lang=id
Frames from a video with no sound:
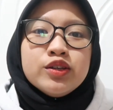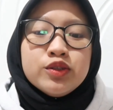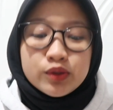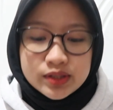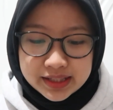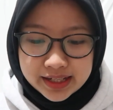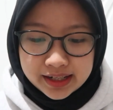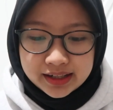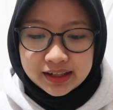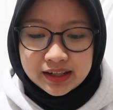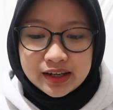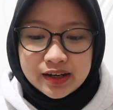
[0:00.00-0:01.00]

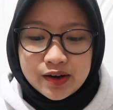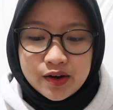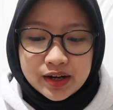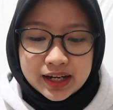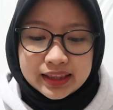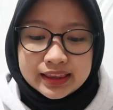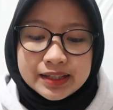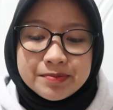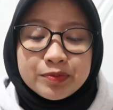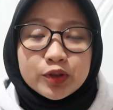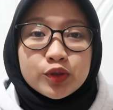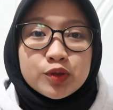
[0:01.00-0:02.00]
Yüksek
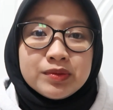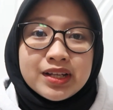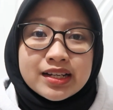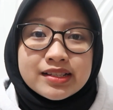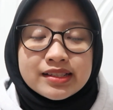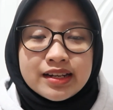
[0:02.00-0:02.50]
Öğretim Kurumları